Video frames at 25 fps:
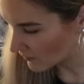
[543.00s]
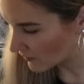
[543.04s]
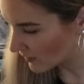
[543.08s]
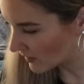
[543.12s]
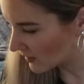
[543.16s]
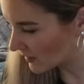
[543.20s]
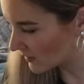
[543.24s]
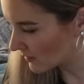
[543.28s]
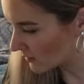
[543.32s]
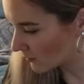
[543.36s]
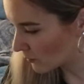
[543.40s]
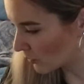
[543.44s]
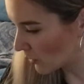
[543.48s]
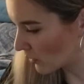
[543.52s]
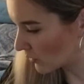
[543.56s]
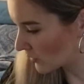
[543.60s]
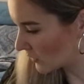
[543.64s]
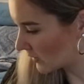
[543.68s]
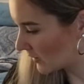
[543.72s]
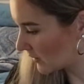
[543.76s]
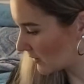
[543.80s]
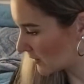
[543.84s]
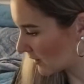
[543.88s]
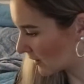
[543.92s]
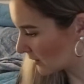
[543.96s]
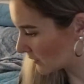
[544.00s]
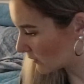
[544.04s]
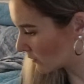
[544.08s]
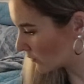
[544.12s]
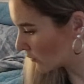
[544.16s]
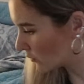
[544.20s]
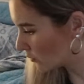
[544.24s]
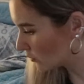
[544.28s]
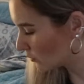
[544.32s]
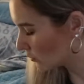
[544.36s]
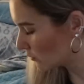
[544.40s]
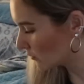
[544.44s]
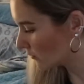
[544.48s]
weil ihr braucht eh
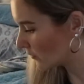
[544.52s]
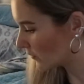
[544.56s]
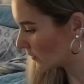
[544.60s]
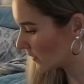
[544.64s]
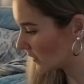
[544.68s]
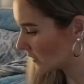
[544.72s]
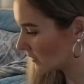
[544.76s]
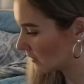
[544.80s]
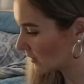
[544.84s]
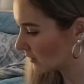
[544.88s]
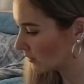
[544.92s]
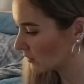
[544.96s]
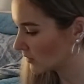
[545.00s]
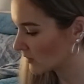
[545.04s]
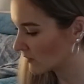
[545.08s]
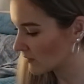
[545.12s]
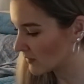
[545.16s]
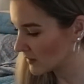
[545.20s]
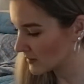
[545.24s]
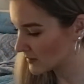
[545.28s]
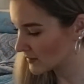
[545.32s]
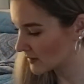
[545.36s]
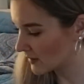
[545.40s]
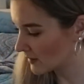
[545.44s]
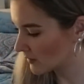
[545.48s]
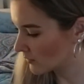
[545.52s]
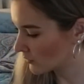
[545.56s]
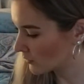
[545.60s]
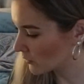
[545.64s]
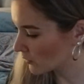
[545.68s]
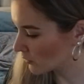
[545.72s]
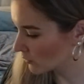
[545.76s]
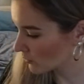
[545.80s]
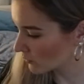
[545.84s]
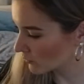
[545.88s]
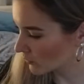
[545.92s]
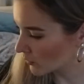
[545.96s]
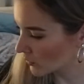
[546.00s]
Datenvolumen, wenn ihr unterwegs seid und
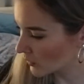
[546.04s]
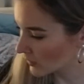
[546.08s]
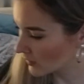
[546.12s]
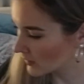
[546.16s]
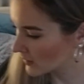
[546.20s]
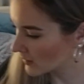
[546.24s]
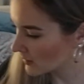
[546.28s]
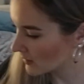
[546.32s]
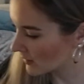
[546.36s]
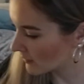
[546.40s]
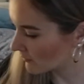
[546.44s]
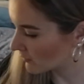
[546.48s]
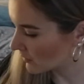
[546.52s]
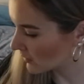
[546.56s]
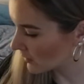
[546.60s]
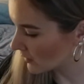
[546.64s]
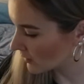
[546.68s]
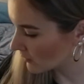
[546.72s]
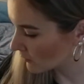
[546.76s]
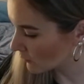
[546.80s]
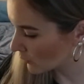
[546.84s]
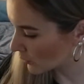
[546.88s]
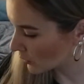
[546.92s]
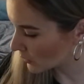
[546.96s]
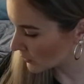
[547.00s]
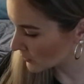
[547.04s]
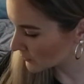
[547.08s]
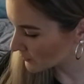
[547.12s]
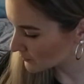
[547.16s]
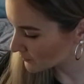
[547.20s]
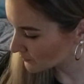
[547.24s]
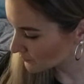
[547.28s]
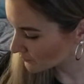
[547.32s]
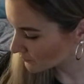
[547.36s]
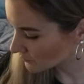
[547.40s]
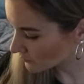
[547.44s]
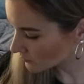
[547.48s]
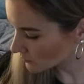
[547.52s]
irgendwo euch hin navigieren wollt.
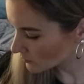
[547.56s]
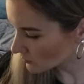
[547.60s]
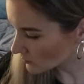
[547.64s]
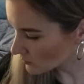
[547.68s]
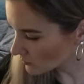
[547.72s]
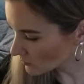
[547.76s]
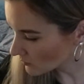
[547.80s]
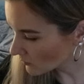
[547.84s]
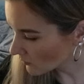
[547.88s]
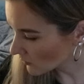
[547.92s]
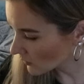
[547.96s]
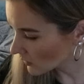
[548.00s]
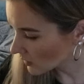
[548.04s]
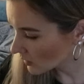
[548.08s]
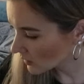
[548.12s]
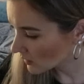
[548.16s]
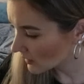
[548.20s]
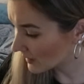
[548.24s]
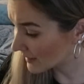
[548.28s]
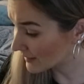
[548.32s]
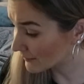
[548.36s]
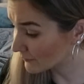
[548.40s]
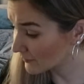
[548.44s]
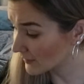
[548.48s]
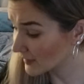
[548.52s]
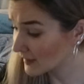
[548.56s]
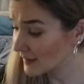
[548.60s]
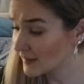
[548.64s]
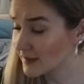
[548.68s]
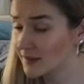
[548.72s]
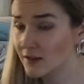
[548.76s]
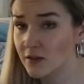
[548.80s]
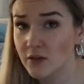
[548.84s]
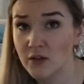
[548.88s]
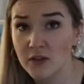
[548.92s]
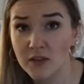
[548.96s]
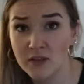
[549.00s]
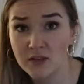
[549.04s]
Äh, verlinke
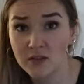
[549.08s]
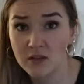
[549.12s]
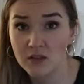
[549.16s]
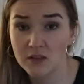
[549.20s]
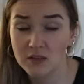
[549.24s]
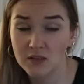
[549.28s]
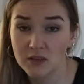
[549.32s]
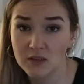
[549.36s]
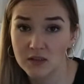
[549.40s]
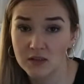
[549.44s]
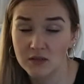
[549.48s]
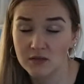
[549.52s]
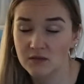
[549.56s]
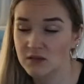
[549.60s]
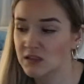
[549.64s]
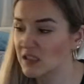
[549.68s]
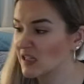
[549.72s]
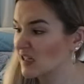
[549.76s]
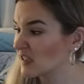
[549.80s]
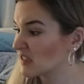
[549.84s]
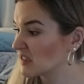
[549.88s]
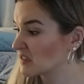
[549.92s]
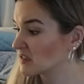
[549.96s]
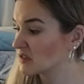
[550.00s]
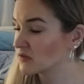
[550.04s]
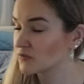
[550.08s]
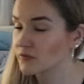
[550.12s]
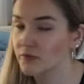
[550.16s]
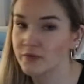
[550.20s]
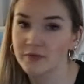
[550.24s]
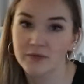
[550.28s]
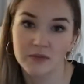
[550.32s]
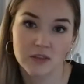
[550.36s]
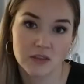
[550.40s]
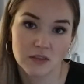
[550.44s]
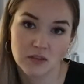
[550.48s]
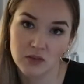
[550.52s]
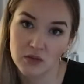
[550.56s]
ich euch, kostet, die hat jetzt
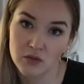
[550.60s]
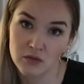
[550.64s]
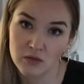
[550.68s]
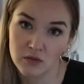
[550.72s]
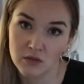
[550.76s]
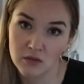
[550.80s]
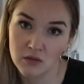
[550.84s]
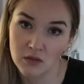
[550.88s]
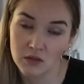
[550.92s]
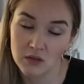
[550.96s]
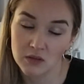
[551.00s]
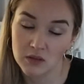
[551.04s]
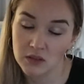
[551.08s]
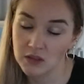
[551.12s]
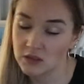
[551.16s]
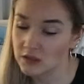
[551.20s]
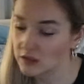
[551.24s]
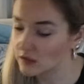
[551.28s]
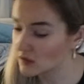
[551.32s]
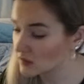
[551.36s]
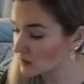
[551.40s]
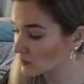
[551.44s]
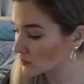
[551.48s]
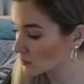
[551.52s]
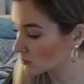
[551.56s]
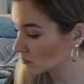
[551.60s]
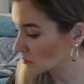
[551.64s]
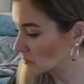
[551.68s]
50 Euro gekostet, also